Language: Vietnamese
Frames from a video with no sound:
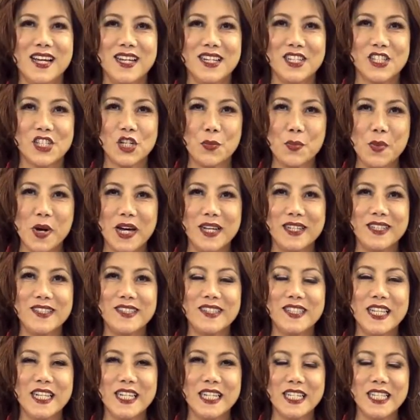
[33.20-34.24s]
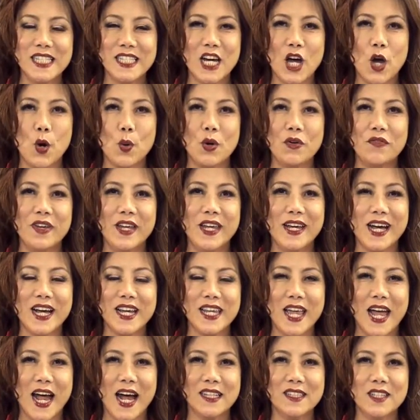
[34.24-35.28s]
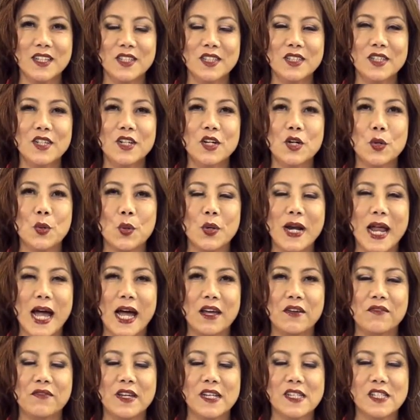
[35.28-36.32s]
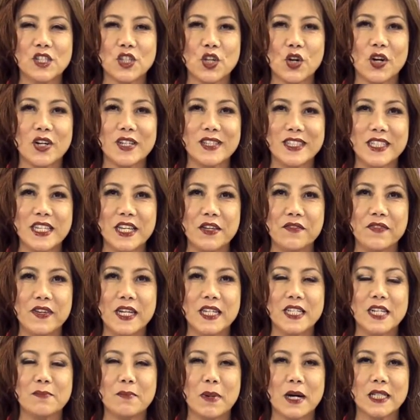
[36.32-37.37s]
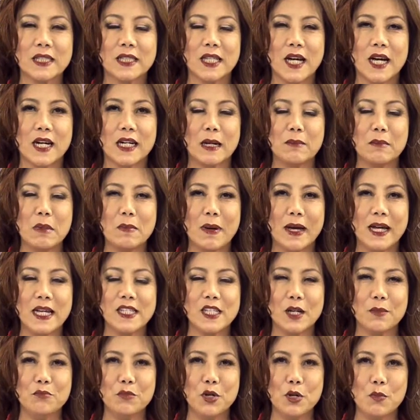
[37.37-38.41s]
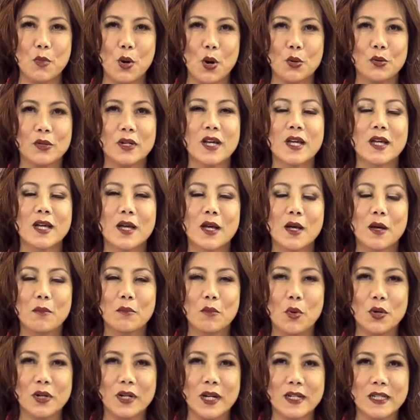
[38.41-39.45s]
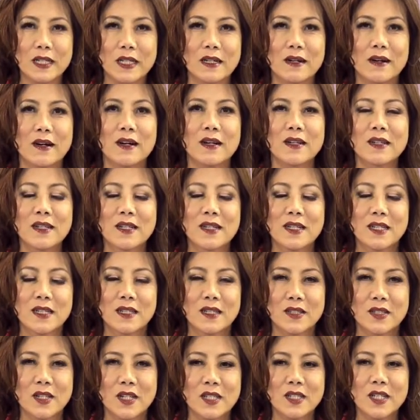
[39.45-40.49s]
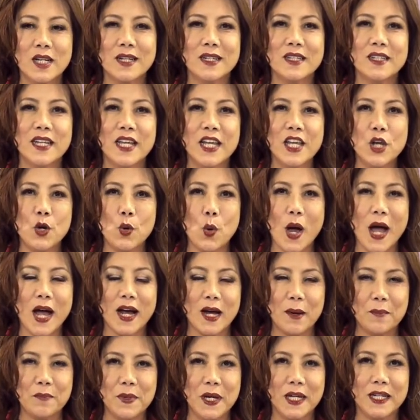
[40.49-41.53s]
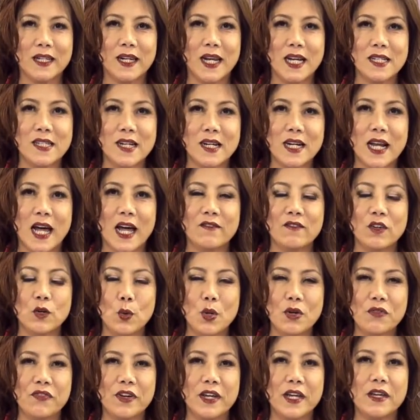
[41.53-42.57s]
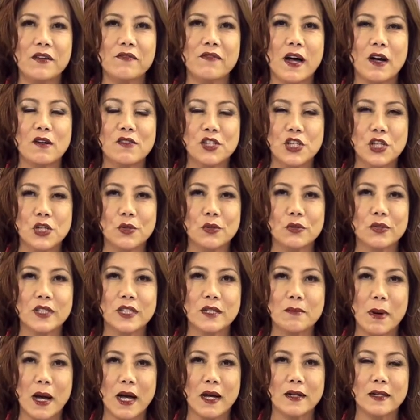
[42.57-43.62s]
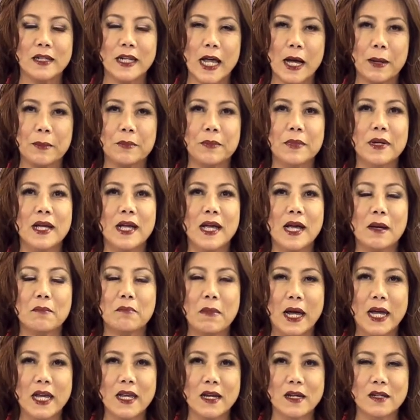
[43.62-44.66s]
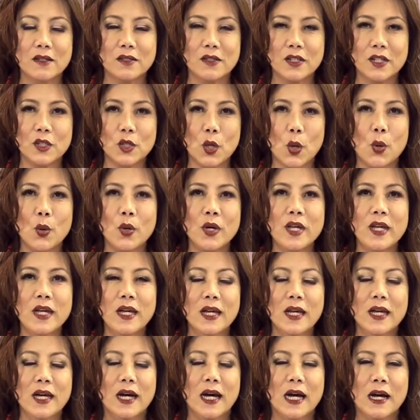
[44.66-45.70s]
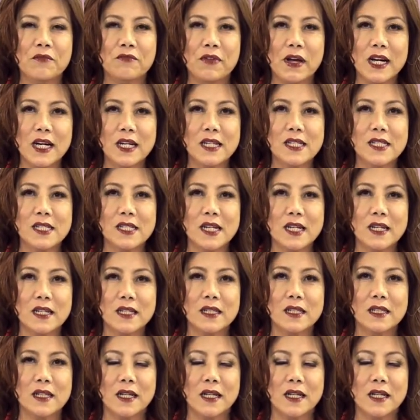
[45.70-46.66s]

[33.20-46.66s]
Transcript: Song Ngân xin kính chào quý vị khán giả thân thương của đài V-Star TV trên băng tầng 57.11. Một lần nữa, chương trình Y khoa cập nhật lại trở lại với quý vị vào chiều thứ năm 7 giờ rưỡi tối, à, phát hình trên